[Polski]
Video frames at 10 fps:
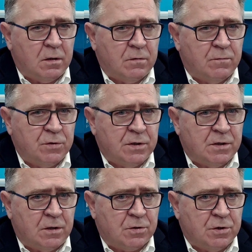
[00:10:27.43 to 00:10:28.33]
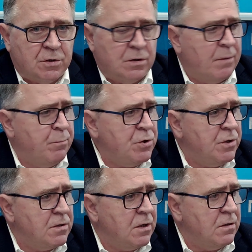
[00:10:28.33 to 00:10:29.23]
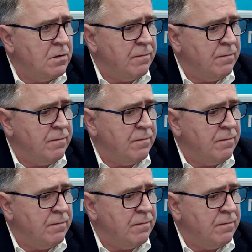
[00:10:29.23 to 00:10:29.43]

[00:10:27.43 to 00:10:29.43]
23, e, najpóźniej zrealizowana. Panie